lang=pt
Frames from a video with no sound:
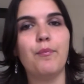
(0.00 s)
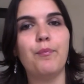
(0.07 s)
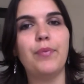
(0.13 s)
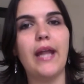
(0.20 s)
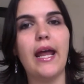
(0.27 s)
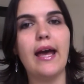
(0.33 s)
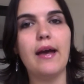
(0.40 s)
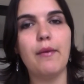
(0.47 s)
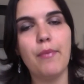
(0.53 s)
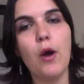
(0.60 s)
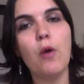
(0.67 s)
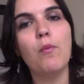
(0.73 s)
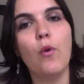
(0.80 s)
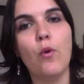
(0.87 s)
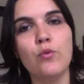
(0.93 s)
para
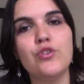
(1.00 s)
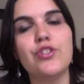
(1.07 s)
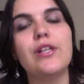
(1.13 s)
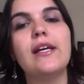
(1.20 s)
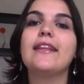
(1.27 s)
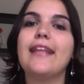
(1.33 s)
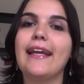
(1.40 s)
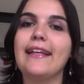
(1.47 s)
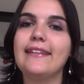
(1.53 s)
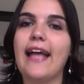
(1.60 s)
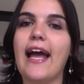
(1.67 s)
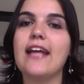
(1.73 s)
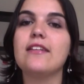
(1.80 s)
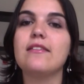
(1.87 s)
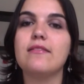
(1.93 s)
Belmonte
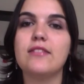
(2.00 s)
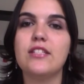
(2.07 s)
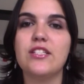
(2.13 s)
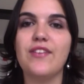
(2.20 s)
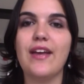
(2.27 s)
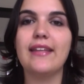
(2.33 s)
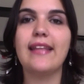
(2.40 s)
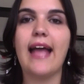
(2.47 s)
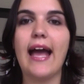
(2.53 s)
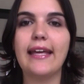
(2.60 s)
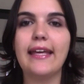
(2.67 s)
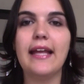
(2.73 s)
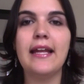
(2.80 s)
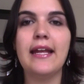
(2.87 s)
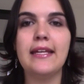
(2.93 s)
tentar desvendar
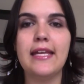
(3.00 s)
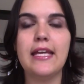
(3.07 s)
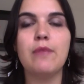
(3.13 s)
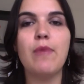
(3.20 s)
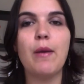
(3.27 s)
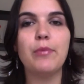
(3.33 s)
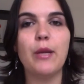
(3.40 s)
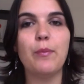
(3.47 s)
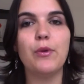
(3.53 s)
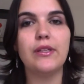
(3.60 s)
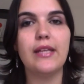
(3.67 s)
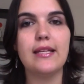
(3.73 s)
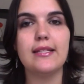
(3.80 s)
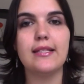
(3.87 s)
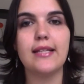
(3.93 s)
aquele enigma para
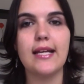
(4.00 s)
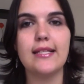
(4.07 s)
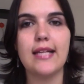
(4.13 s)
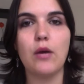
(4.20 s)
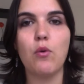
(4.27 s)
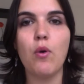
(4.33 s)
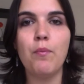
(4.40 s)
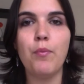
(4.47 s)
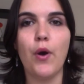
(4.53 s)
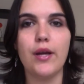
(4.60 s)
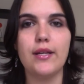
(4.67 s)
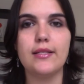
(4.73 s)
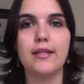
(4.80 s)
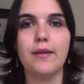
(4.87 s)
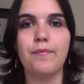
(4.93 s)
poder se casar com
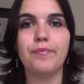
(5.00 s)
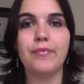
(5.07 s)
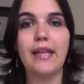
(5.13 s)
Pórcia.